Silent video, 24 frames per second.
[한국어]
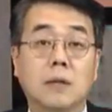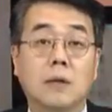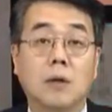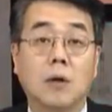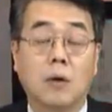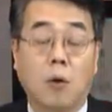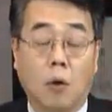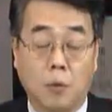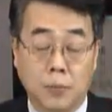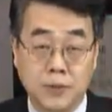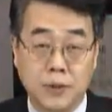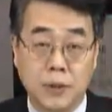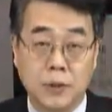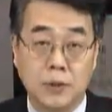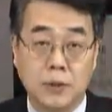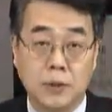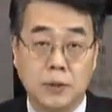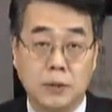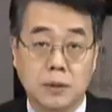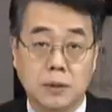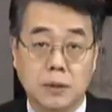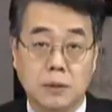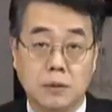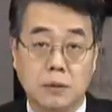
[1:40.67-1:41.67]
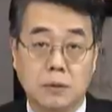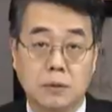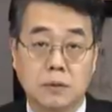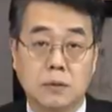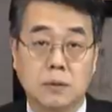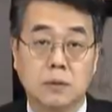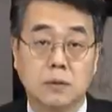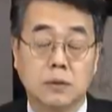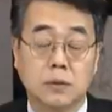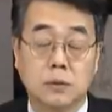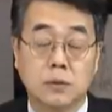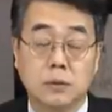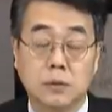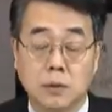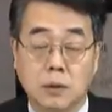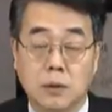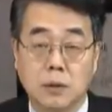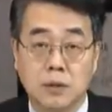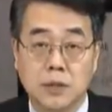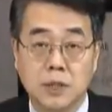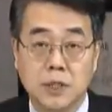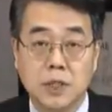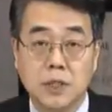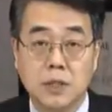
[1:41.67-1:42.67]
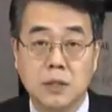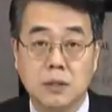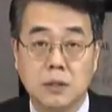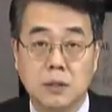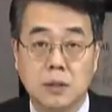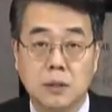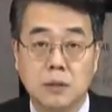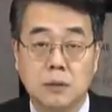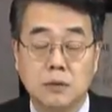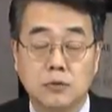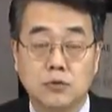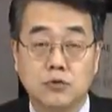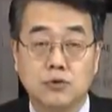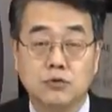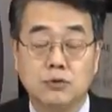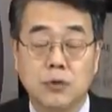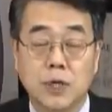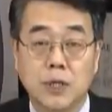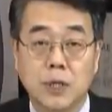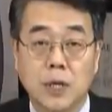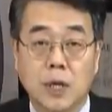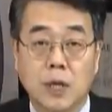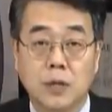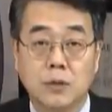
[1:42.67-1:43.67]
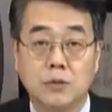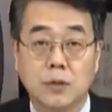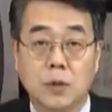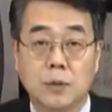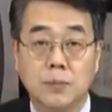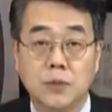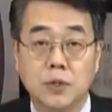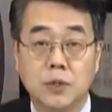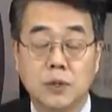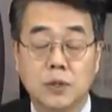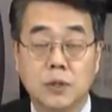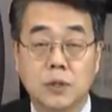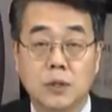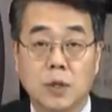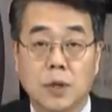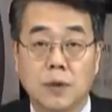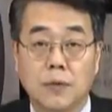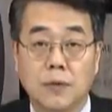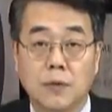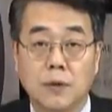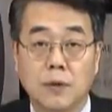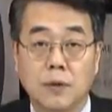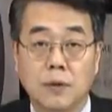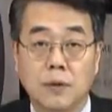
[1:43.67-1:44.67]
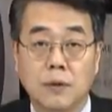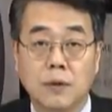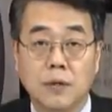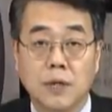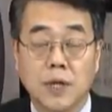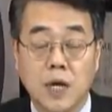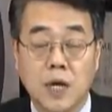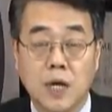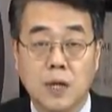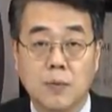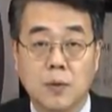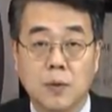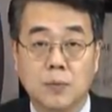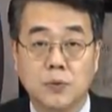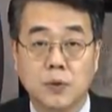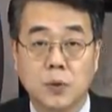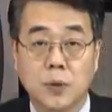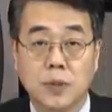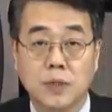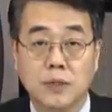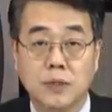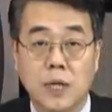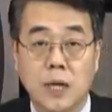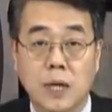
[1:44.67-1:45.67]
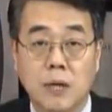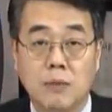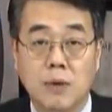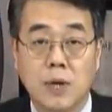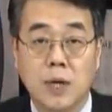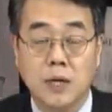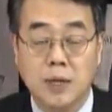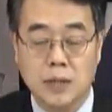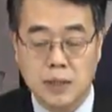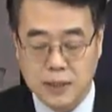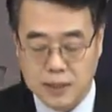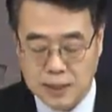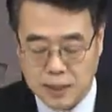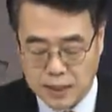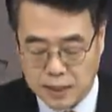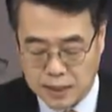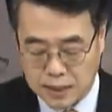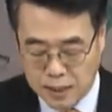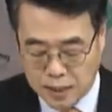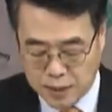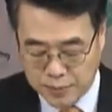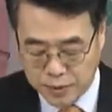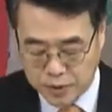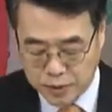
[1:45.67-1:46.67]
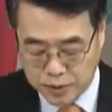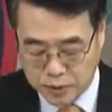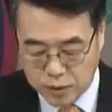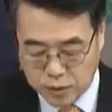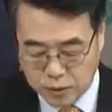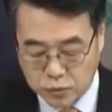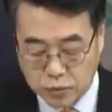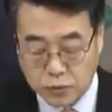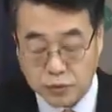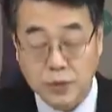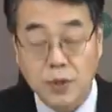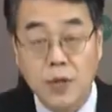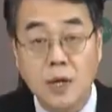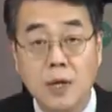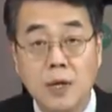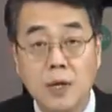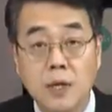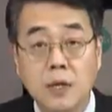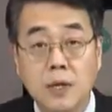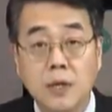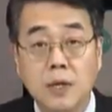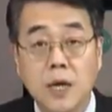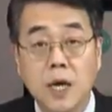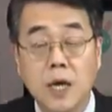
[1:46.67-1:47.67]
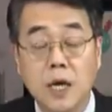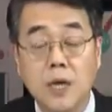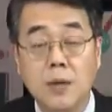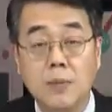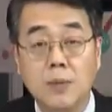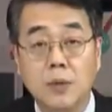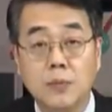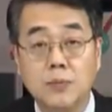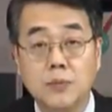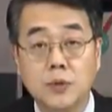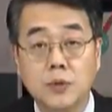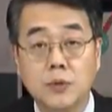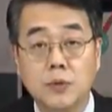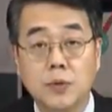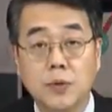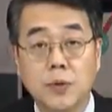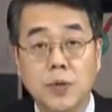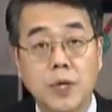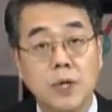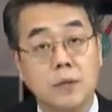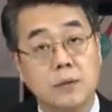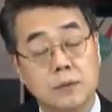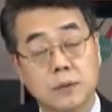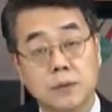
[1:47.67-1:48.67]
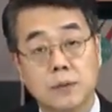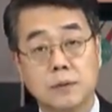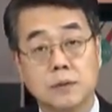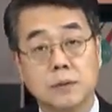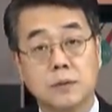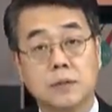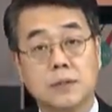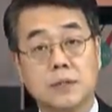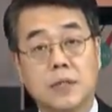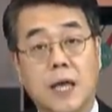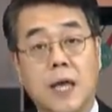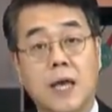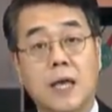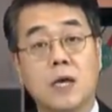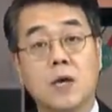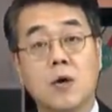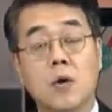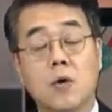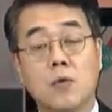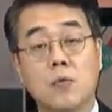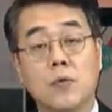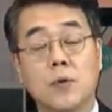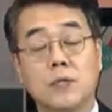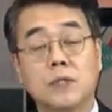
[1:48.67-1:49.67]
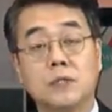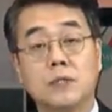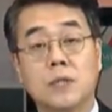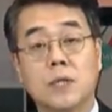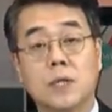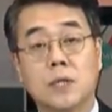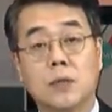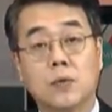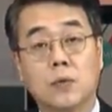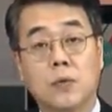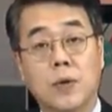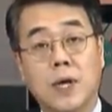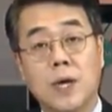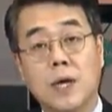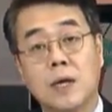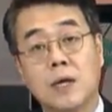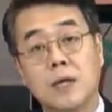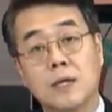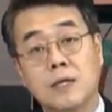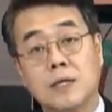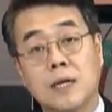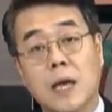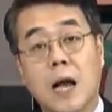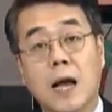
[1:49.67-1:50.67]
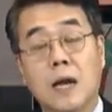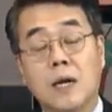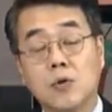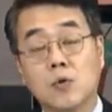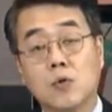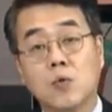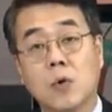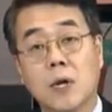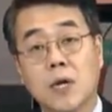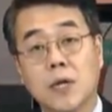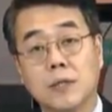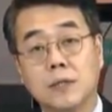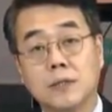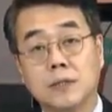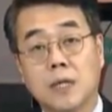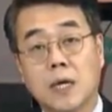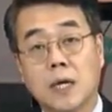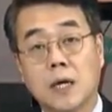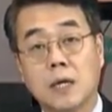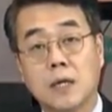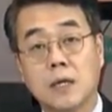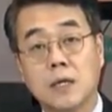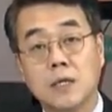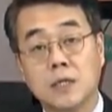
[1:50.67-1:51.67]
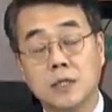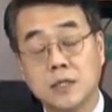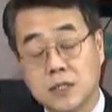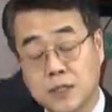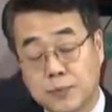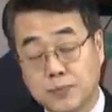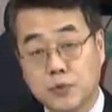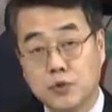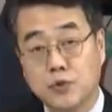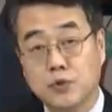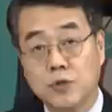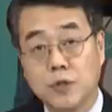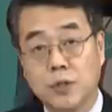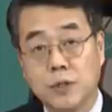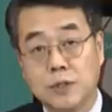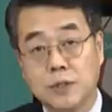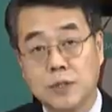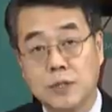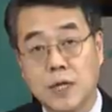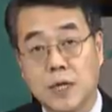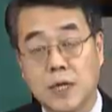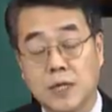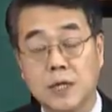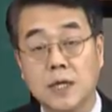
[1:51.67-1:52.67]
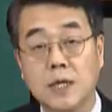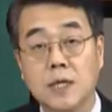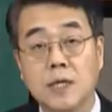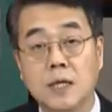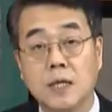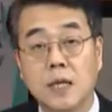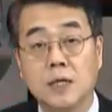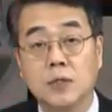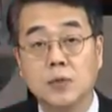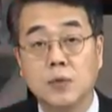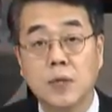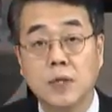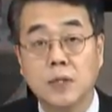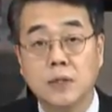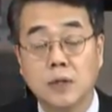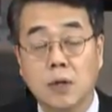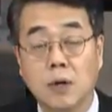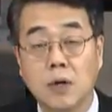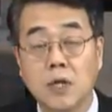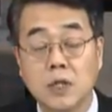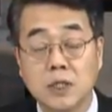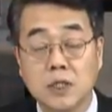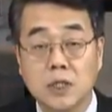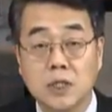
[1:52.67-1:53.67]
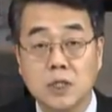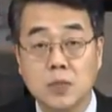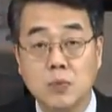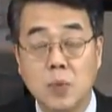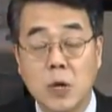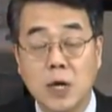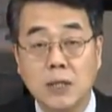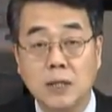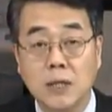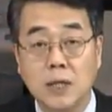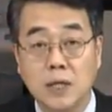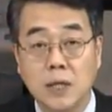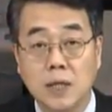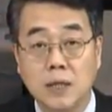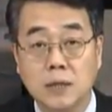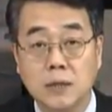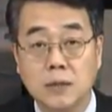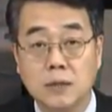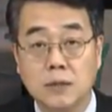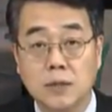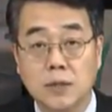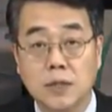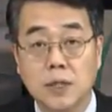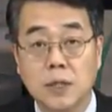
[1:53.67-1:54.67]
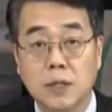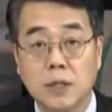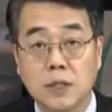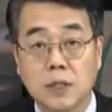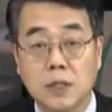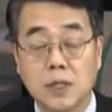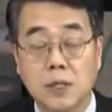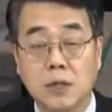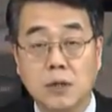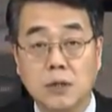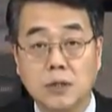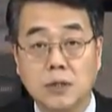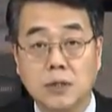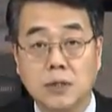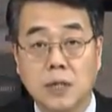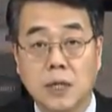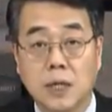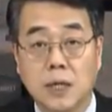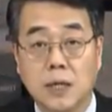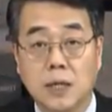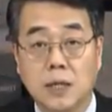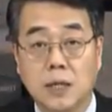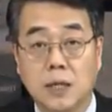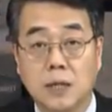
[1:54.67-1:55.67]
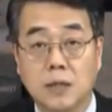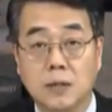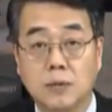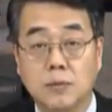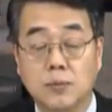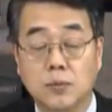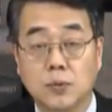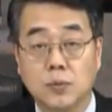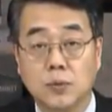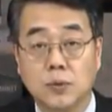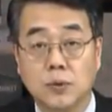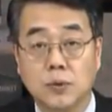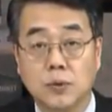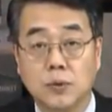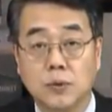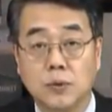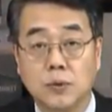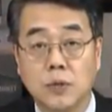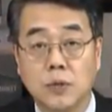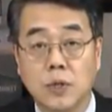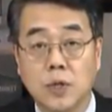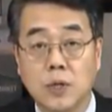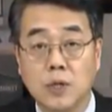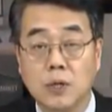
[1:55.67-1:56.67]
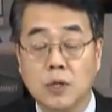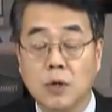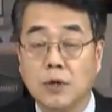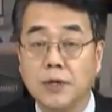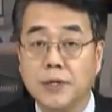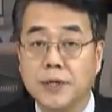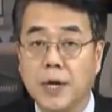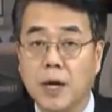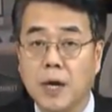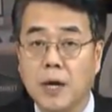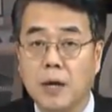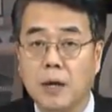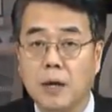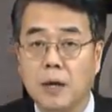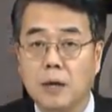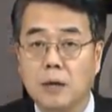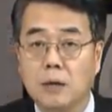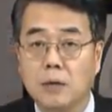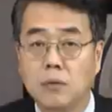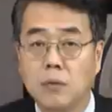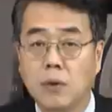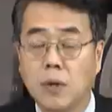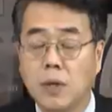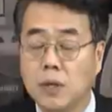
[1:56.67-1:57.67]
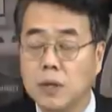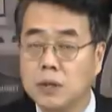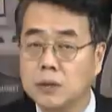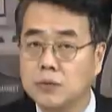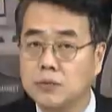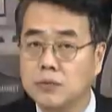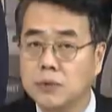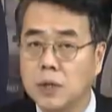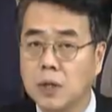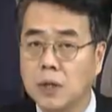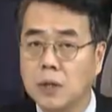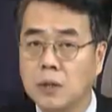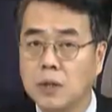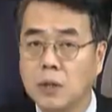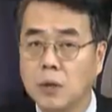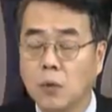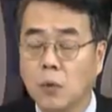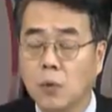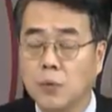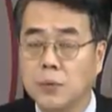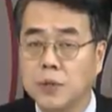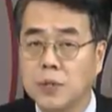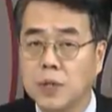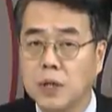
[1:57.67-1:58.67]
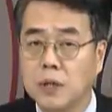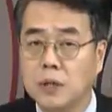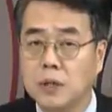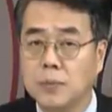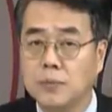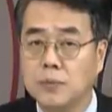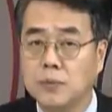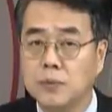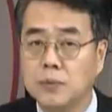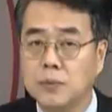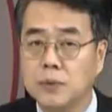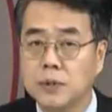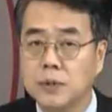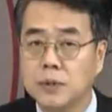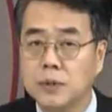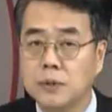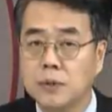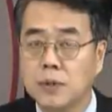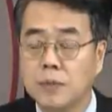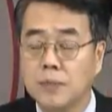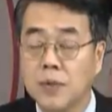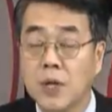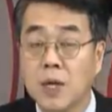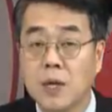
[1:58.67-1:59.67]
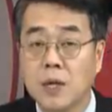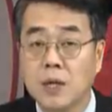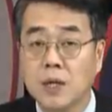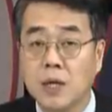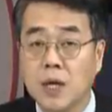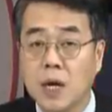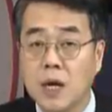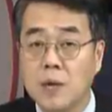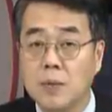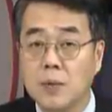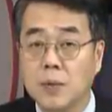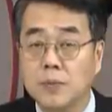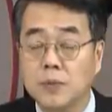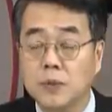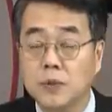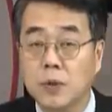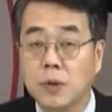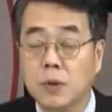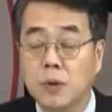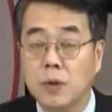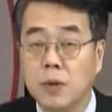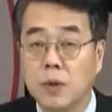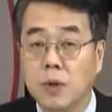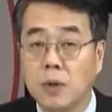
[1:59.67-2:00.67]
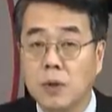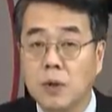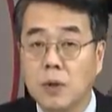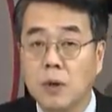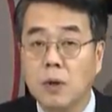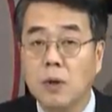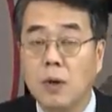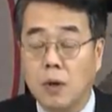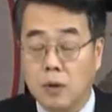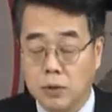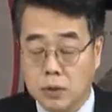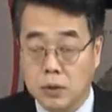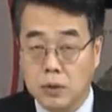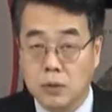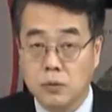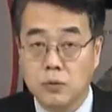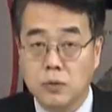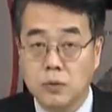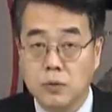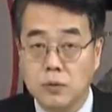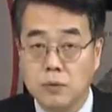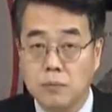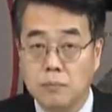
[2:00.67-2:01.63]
없이는 어떤 그 어, 이익을 추구해 나갈 수 없는 그런 게임 업종의 상황이다라면 결국은 게임 업종의 어떤 그 대형 회사로의 양극화 현상, 집중 현상이 계속해서 심화될 가능성이 클 것이다라는 부분. 여기에 또한 가지 우리가 고민해야 될 부분이 있죠. 게임 업종. 어, 결국은